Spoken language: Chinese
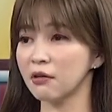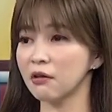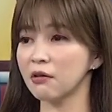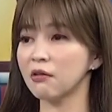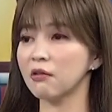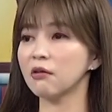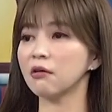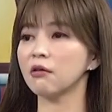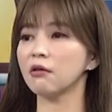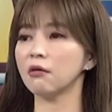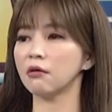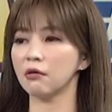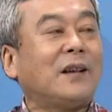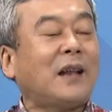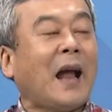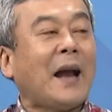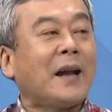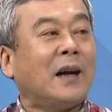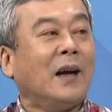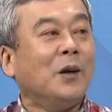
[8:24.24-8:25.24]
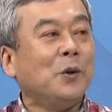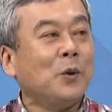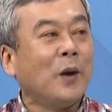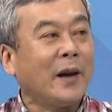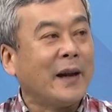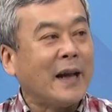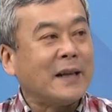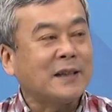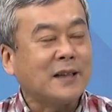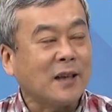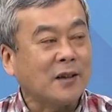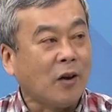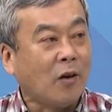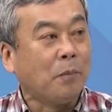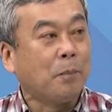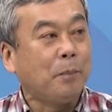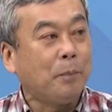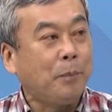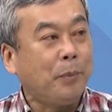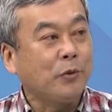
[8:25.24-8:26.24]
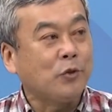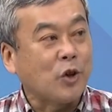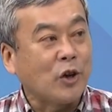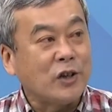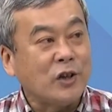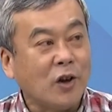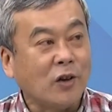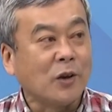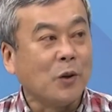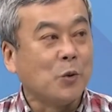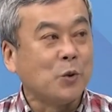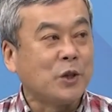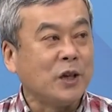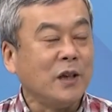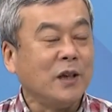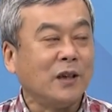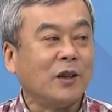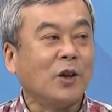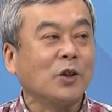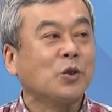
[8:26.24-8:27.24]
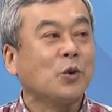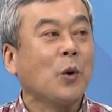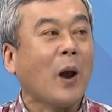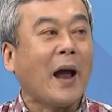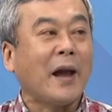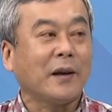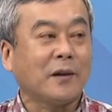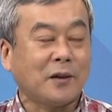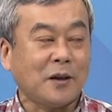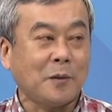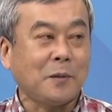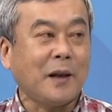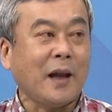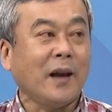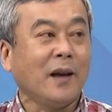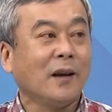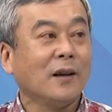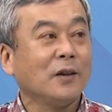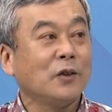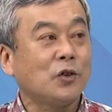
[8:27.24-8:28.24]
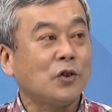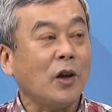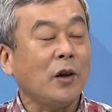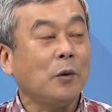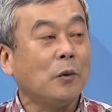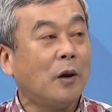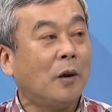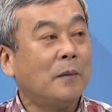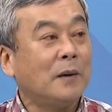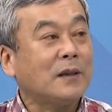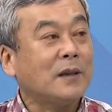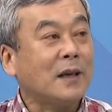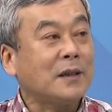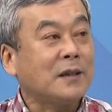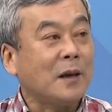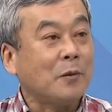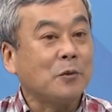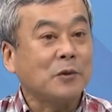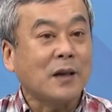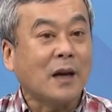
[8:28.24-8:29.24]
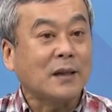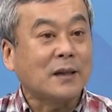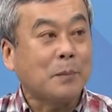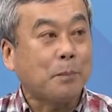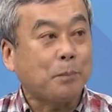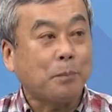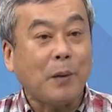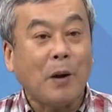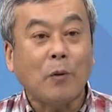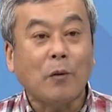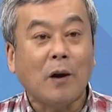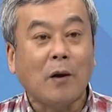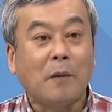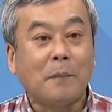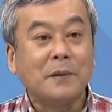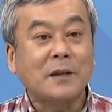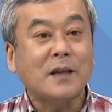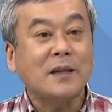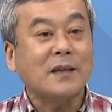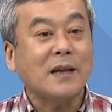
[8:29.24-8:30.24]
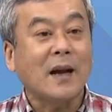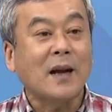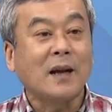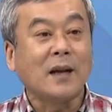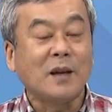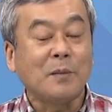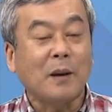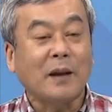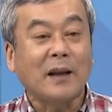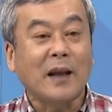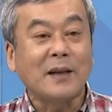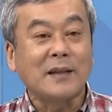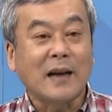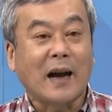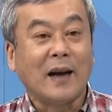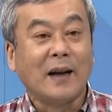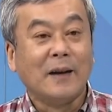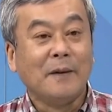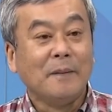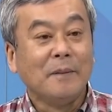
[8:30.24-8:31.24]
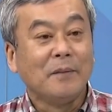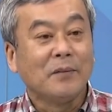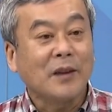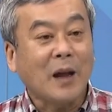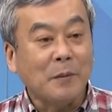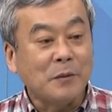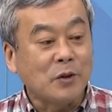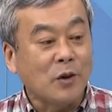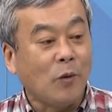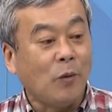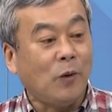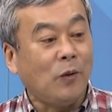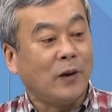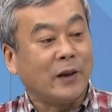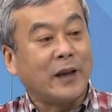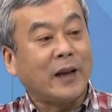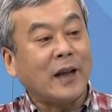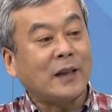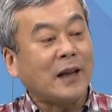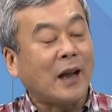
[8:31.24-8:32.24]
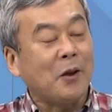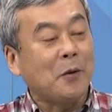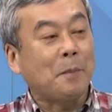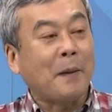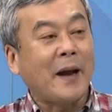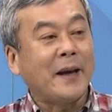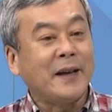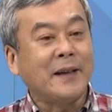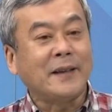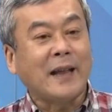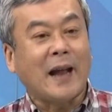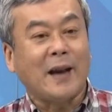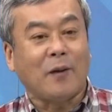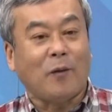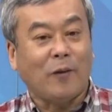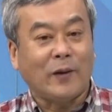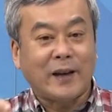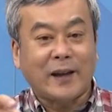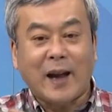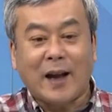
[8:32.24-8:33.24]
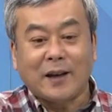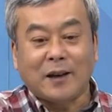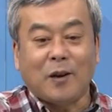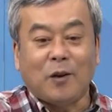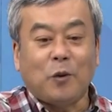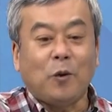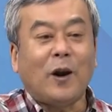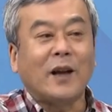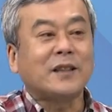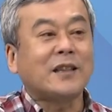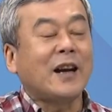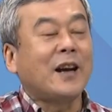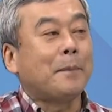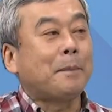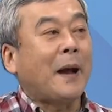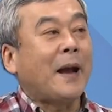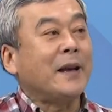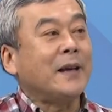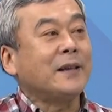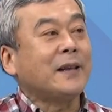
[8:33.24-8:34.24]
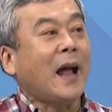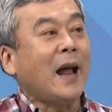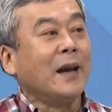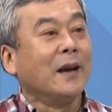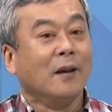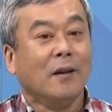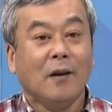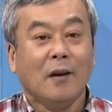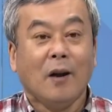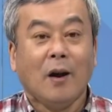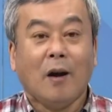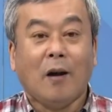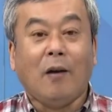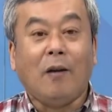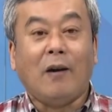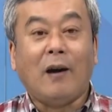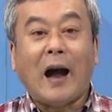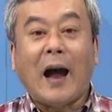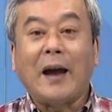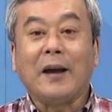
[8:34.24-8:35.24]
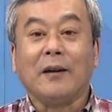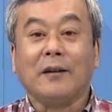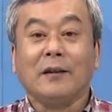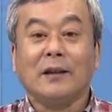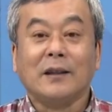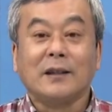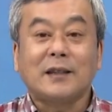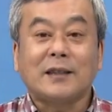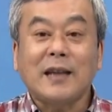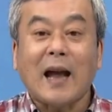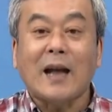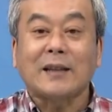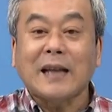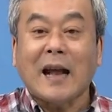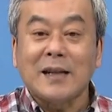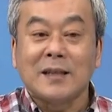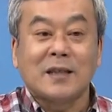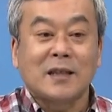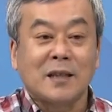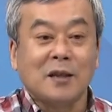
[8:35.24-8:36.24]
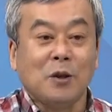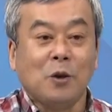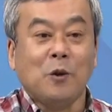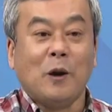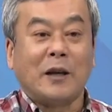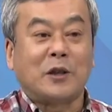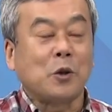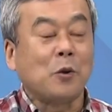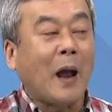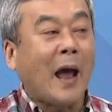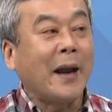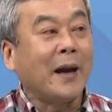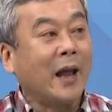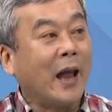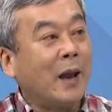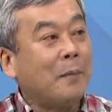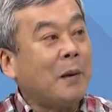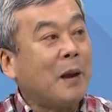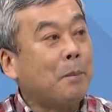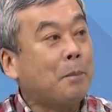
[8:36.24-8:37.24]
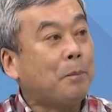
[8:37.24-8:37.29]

哦，你太可恶了，连这种不准用的武器你都出来，哦、对不对？所以我们在节目上，包括我们这3个礼拜在讲，他们说哇、哦，你看他有白磷弹，哇、哦，你看我发现了白磷弹，哦，还有炸弹之父也出来了，也被